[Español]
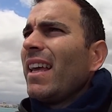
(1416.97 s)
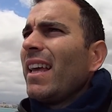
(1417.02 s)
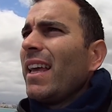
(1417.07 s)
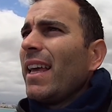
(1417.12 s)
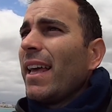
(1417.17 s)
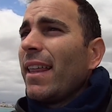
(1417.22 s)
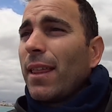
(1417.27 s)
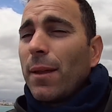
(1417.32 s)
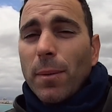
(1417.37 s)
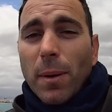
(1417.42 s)
Y
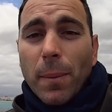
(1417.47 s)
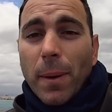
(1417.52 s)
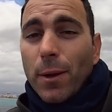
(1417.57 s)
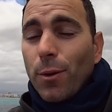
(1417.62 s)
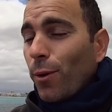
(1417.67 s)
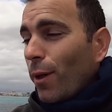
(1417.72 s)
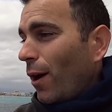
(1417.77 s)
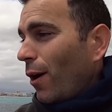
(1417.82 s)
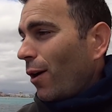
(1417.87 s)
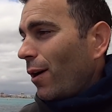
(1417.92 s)
encima me ha
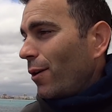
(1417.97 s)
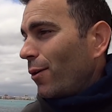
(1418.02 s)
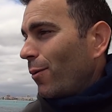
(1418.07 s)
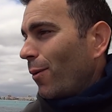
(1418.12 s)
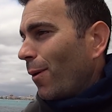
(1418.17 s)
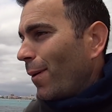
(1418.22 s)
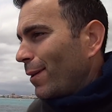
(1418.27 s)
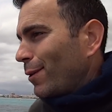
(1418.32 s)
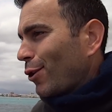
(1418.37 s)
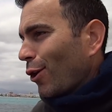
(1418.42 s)
ayudado en un
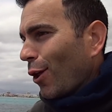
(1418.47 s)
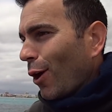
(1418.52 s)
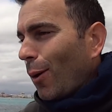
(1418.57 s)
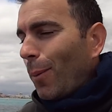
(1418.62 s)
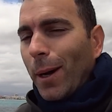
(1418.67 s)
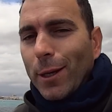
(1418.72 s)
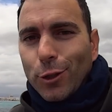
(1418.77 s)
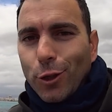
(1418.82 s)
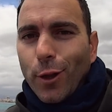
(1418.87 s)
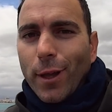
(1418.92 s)
momento dado, me
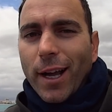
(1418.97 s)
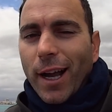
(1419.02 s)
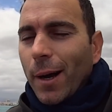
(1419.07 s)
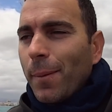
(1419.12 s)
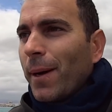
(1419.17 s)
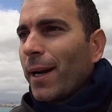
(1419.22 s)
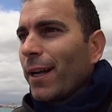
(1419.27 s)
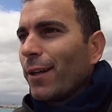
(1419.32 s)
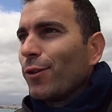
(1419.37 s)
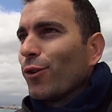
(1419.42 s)
ha hecho de
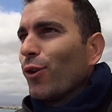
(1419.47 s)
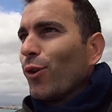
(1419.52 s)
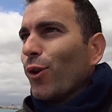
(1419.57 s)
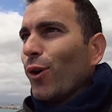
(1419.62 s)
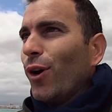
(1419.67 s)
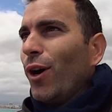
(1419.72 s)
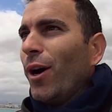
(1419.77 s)
cámara y todo.